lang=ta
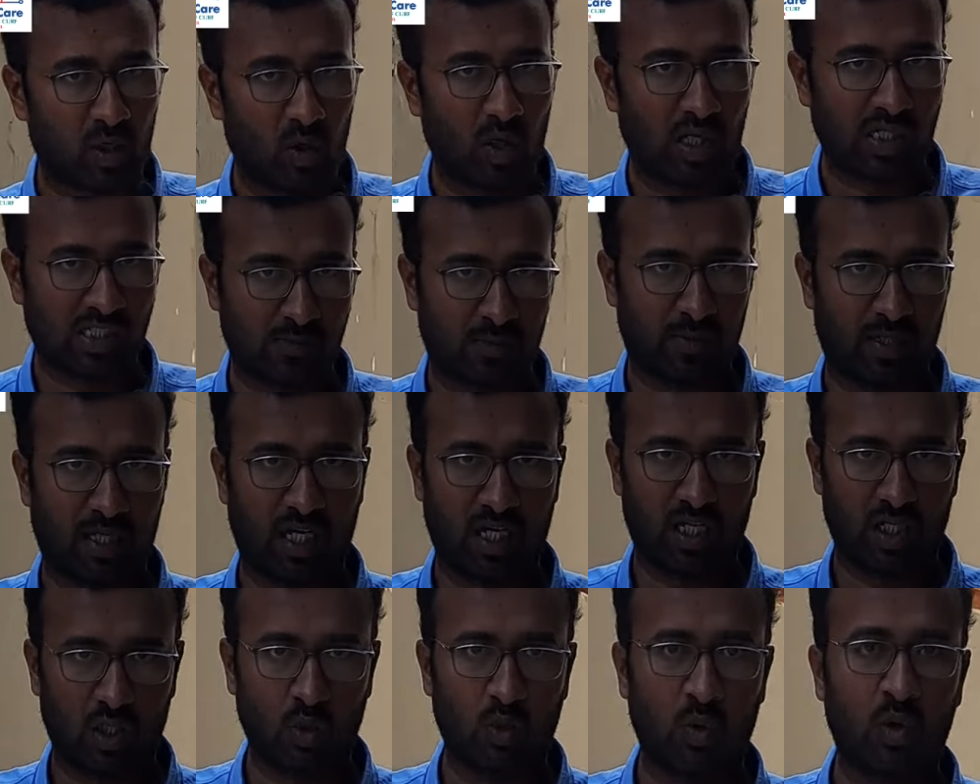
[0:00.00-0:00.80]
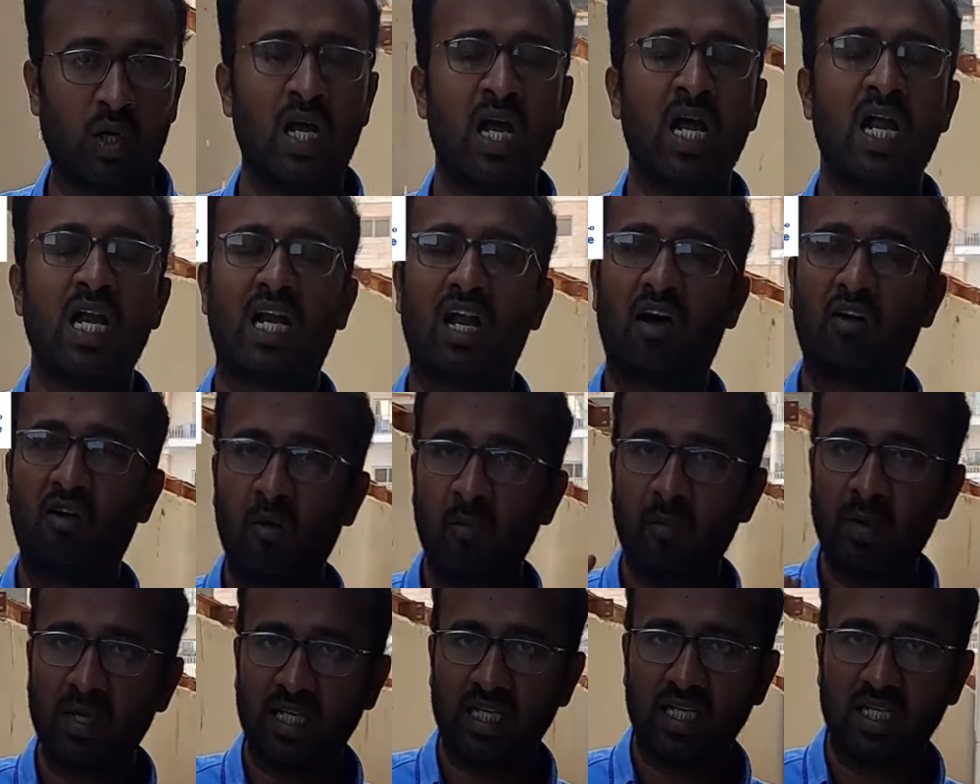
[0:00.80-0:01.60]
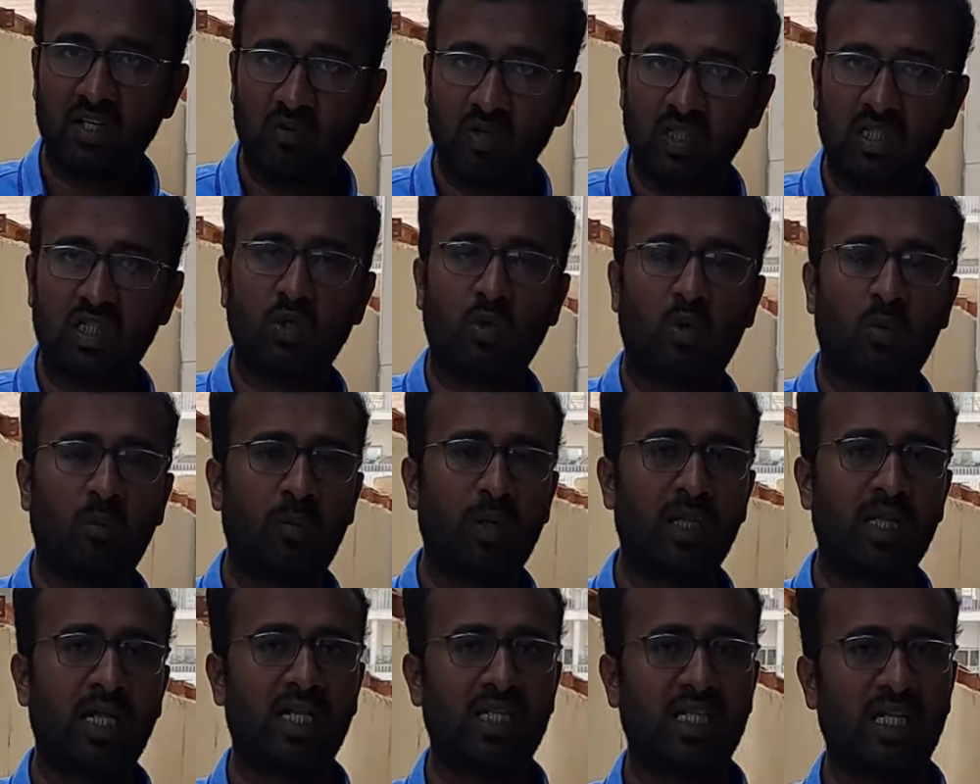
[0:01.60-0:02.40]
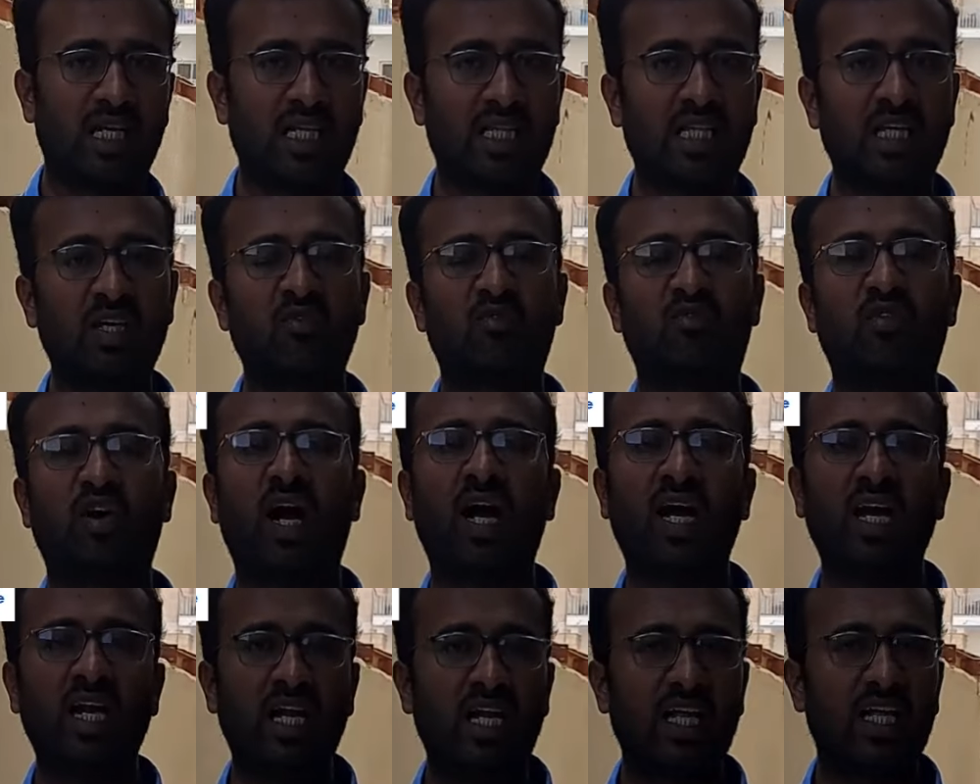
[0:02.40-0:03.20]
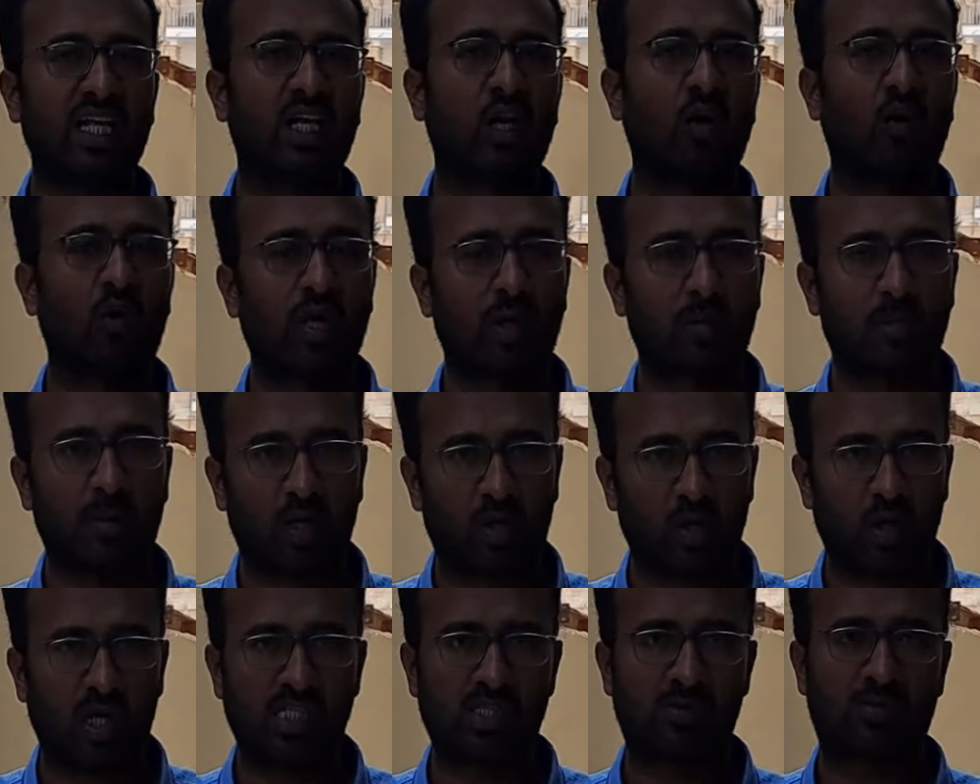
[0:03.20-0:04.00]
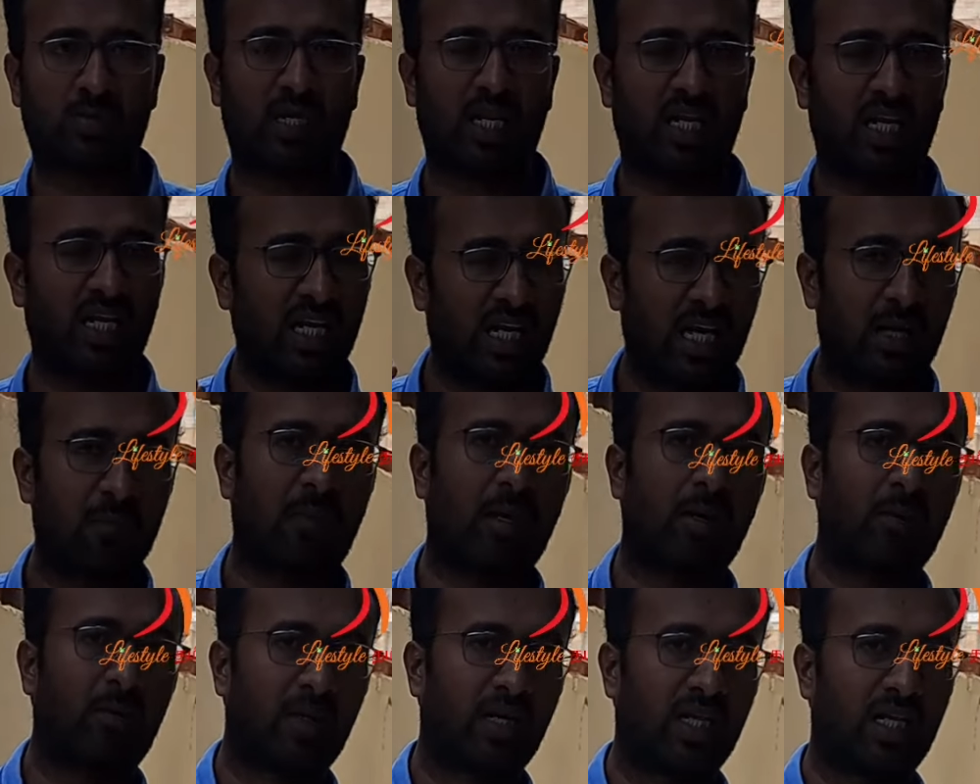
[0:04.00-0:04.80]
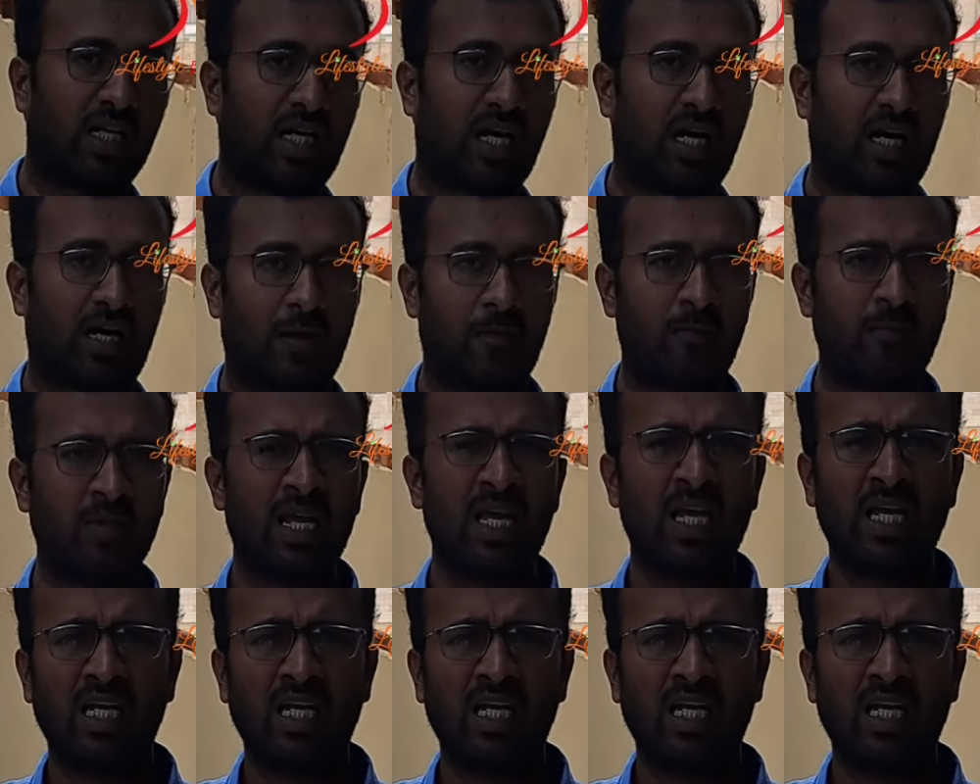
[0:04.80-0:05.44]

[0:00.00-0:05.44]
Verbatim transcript: மெட்ரோ ஹாஸ்பிட்டலையும் நவம்பர் இருபத்தி ஒன்பதாம் தேதி ஃபாயில் இருக்கக்கூடிய மெட்ரோ ஹாஸ்பிட்டலையும் ஏற்பாடு பண்ணியிருக்காங்க